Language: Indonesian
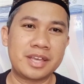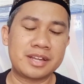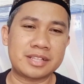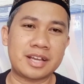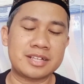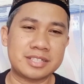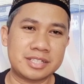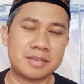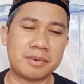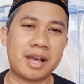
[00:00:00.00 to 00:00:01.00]
datang ke sini
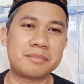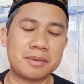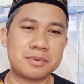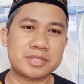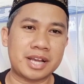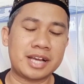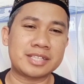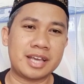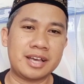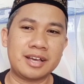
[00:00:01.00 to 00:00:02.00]
mengambil
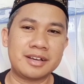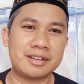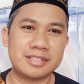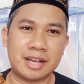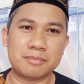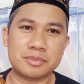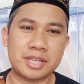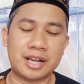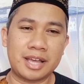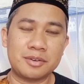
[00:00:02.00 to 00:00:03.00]
pusakanya yang
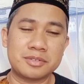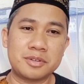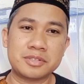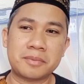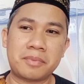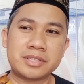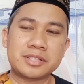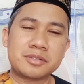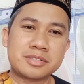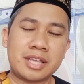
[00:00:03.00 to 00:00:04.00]
pusaka luk, luk 11
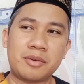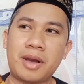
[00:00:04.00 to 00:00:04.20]
itu saya wah